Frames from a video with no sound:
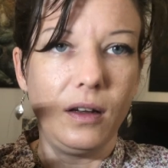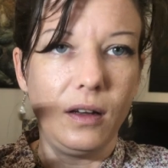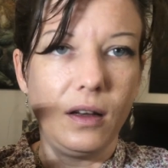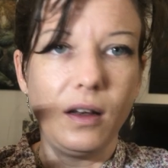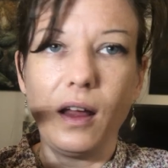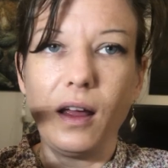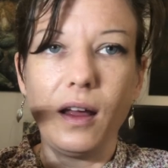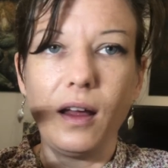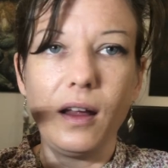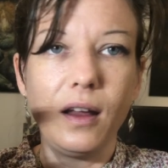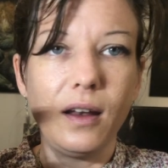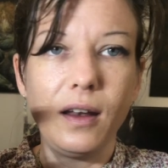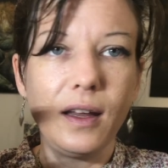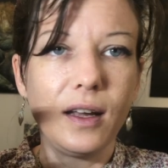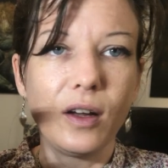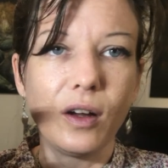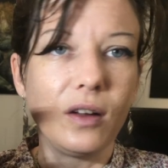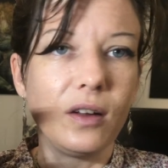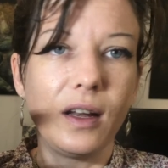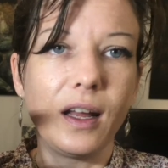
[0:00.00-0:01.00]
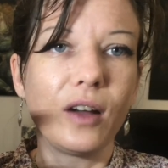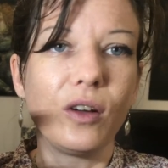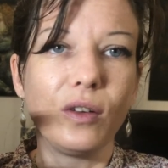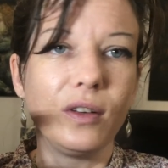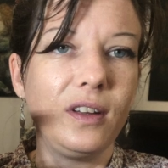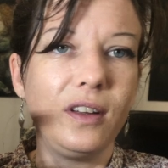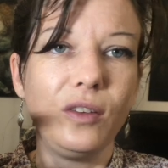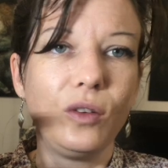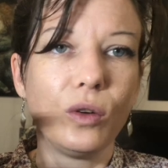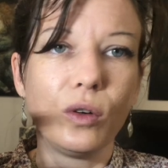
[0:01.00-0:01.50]
la, la
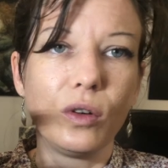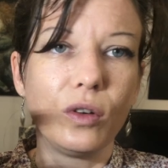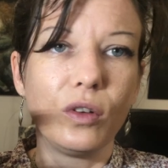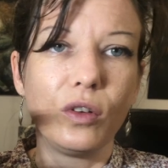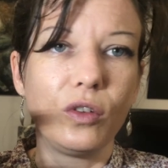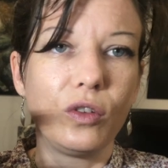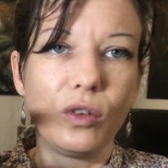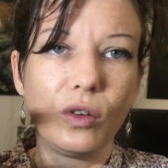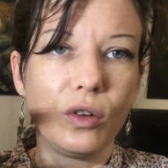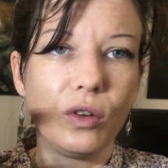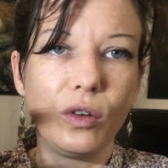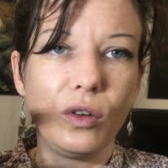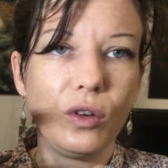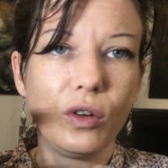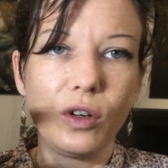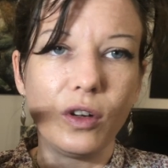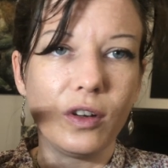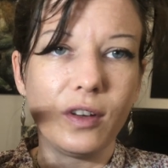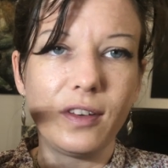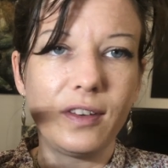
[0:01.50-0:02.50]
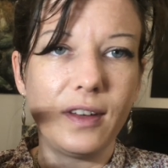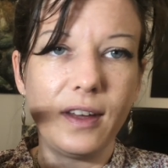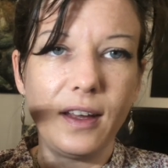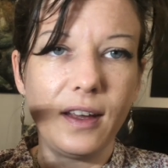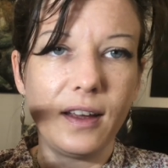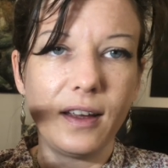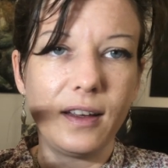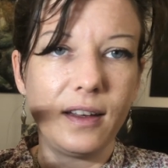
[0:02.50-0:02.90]
candidose, euh, le cancer,